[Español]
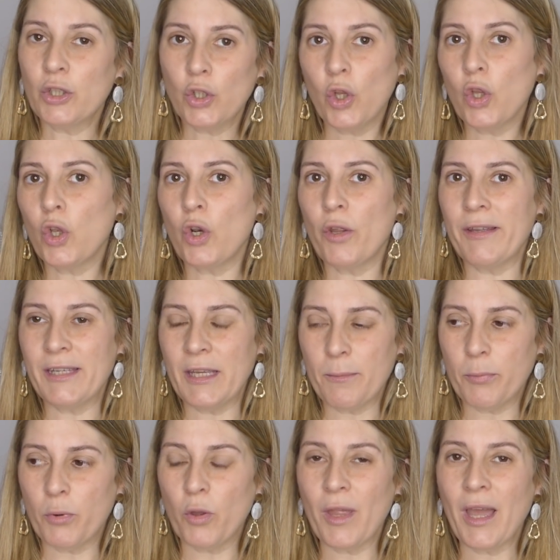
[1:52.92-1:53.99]
todo lo de
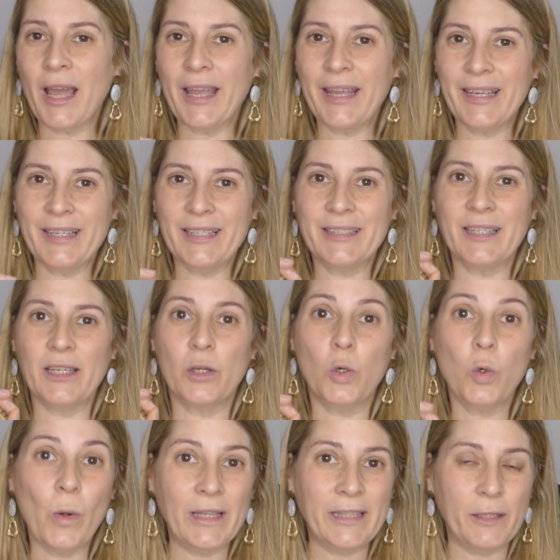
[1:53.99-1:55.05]
Yepoda es eh,
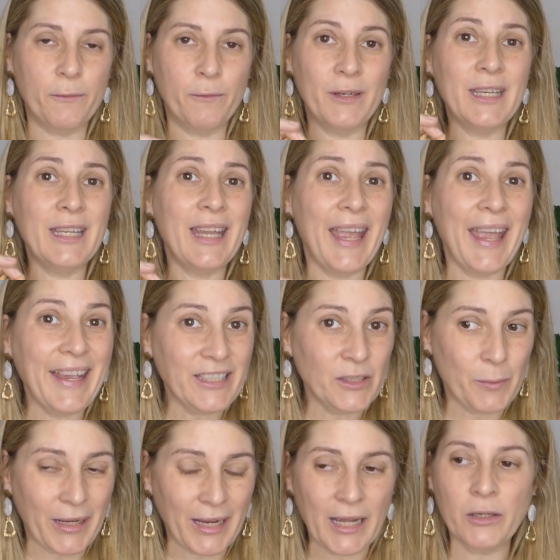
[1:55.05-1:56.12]
cruelty free,
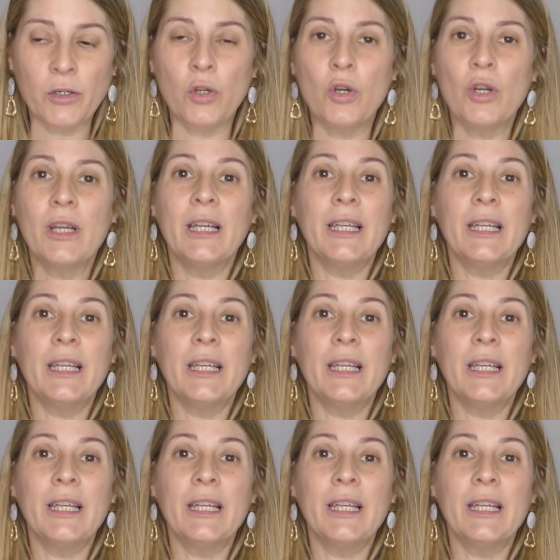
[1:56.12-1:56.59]
es vegano